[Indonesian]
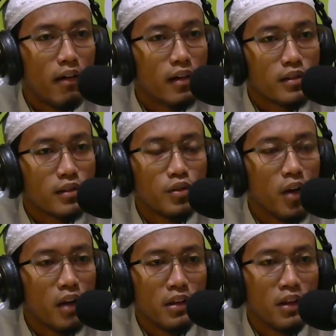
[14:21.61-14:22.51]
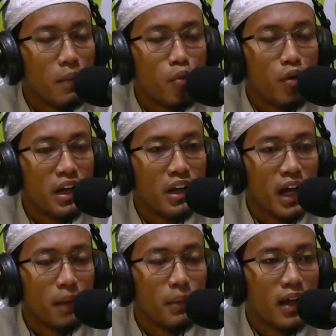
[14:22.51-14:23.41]
seorang tidak mungkin
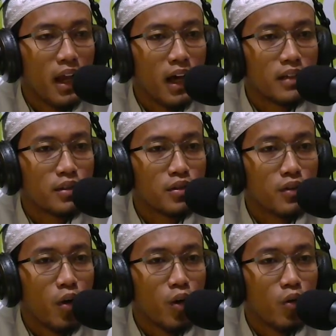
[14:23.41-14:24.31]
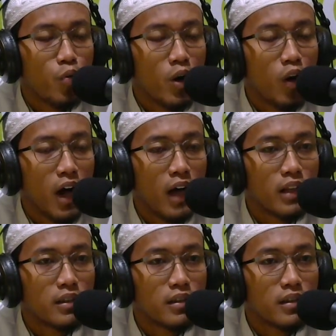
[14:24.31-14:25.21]
akan meninggalkan dua rakaat
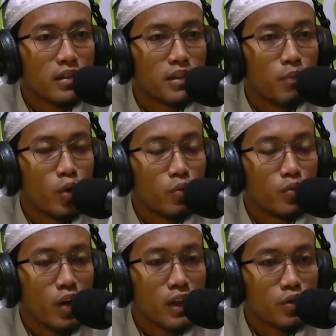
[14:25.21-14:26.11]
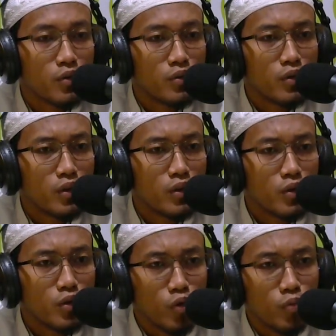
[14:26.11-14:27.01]
sebelum sholat su
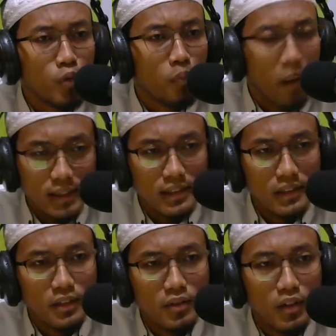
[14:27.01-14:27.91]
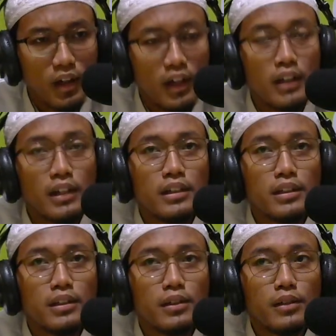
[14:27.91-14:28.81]
subuh pasti itu
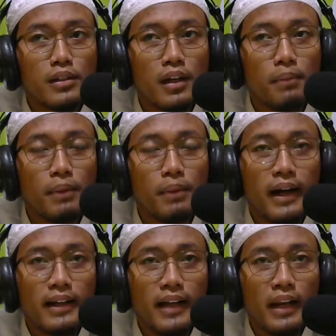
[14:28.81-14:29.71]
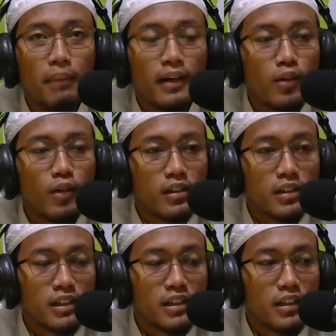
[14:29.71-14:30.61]
lebih baik daripada dunia
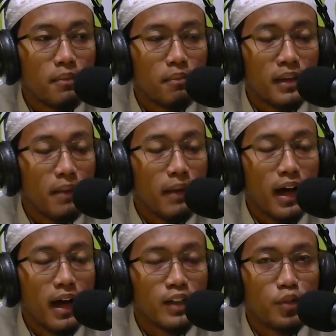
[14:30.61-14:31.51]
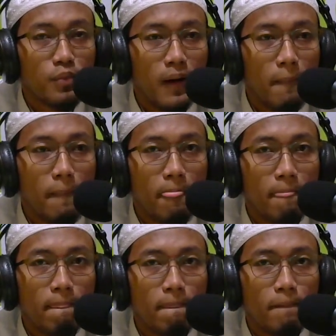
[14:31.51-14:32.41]
seisinya kita bayangkan coba
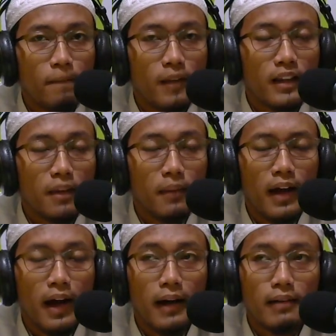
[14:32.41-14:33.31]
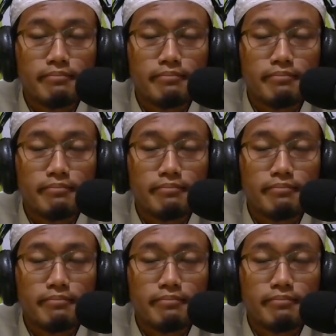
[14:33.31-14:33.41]
ya kita bayangkan